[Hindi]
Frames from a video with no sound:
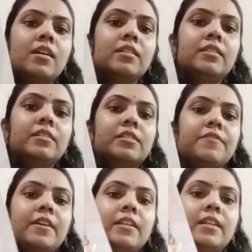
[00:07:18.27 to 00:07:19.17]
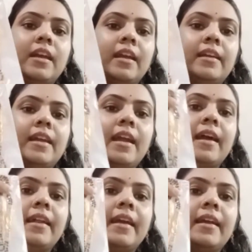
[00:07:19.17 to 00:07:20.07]
दिस वन एक ये
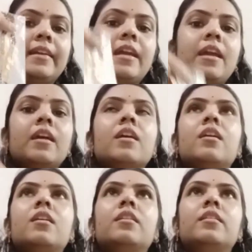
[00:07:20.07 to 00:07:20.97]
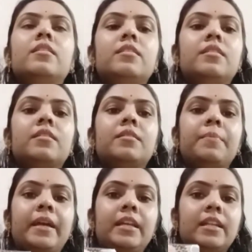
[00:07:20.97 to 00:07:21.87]
एंड एक ये
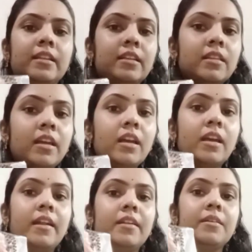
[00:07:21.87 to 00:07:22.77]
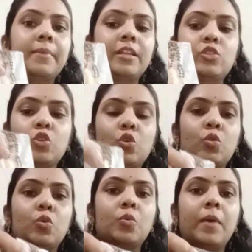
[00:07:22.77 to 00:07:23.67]
मेरी ननन ने एंड मेरी जो
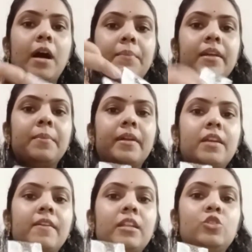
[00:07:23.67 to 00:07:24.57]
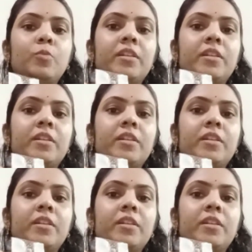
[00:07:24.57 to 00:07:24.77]
भाभी है बड़ी वाली जो मेरी